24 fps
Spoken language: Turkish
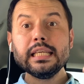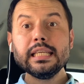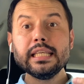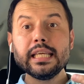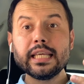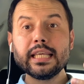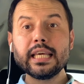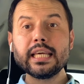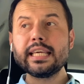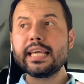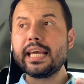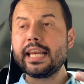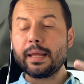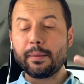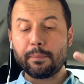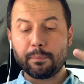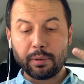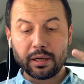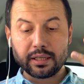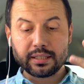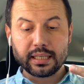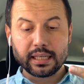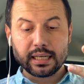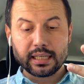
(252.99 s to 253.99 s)
2 kere
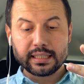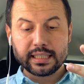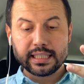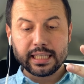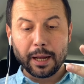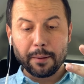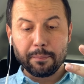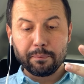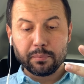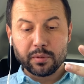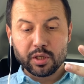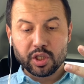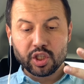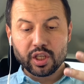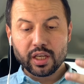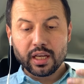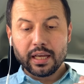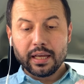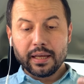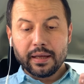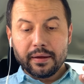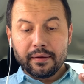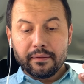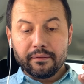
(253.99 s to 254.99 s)
pas arası yapmış
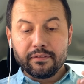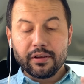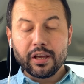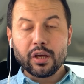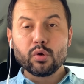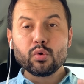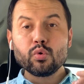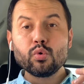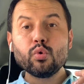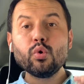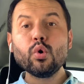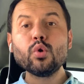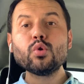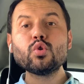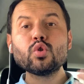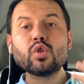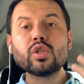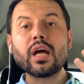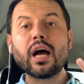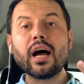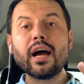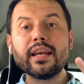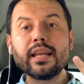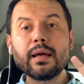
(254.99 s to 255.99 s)
ve 3
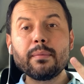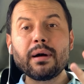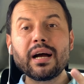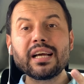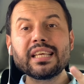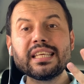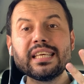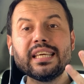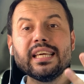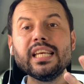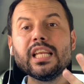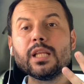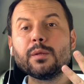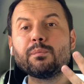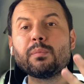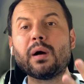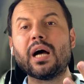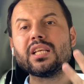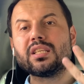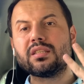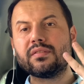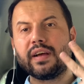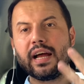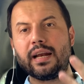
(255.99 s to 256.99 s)
tane bak kilit
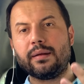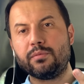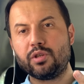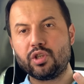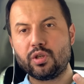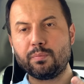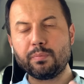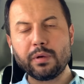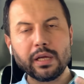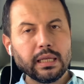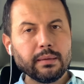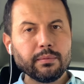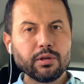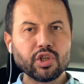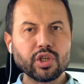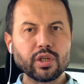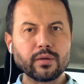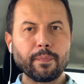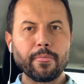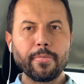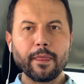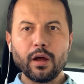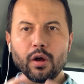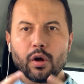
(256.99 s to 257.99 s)
pas vermiş. Benim
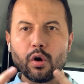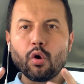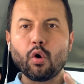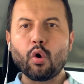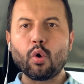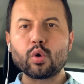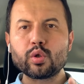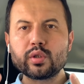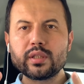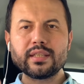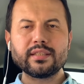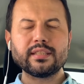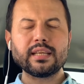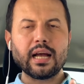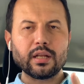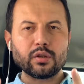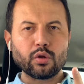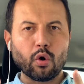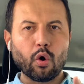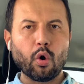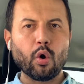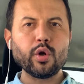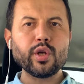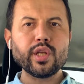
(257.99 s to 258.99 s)
için orta
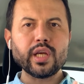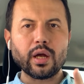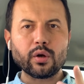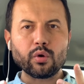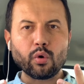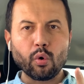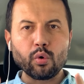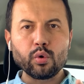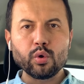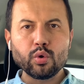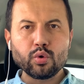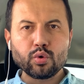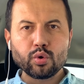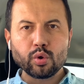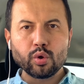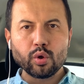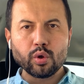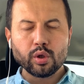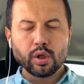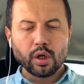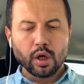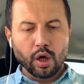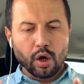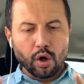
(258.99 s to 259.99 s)
sahada oynayan
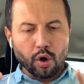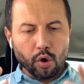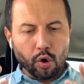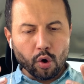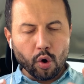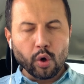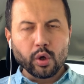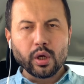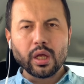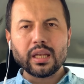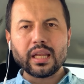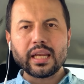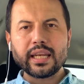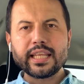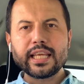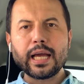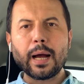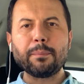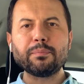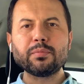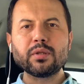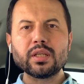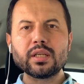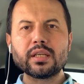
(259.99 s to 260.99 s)
oyuncunun ön alana
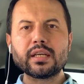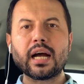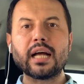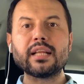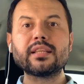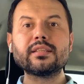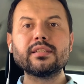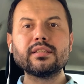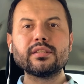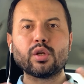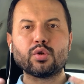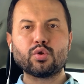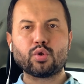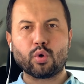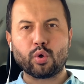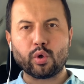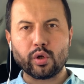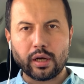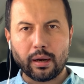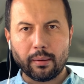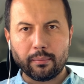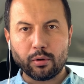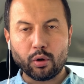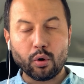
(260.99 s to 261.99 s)
yaptığı katkı da çok
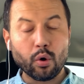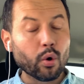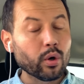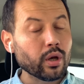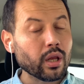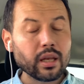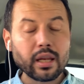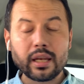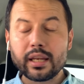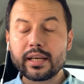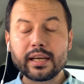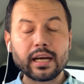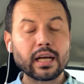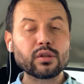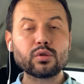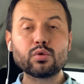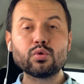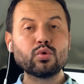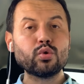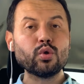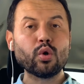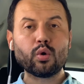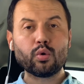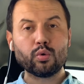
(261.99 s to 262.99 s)
önemli. Ön alana
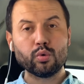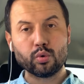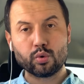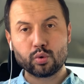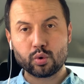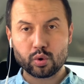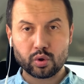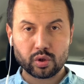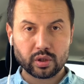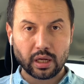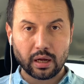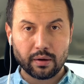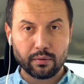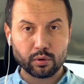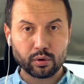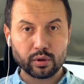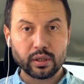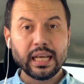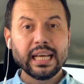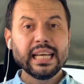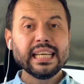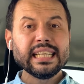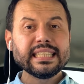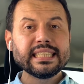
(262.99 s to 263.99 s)
katkısı yok Luis Gustavo'nun.
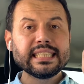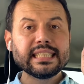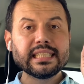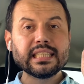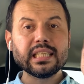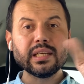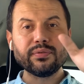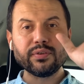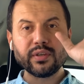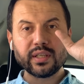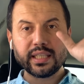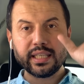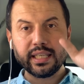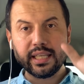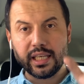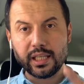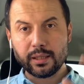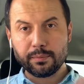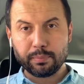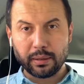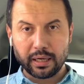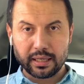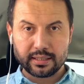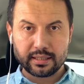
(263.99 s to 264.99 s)
Sıfır
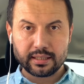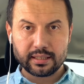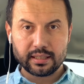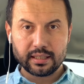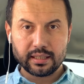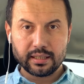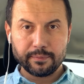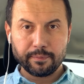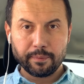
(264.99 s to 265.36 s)
kilit pas.